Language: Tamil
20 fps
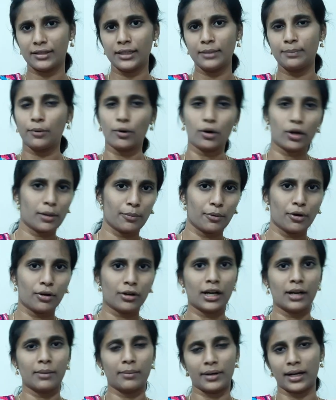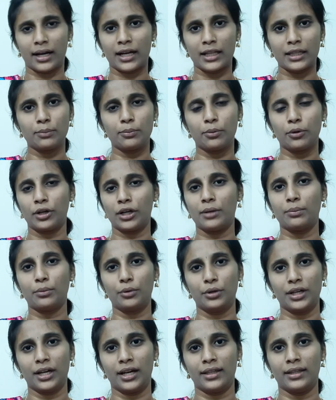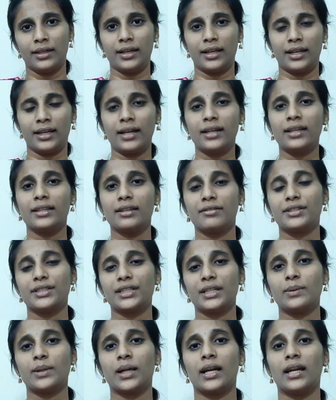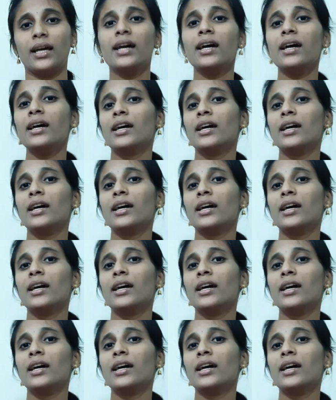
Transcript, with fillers: வந்து போகிற போக்கில் நம்ம கடந்து போயிட முடியாது ஏன்னா இந்த விஷயம்னால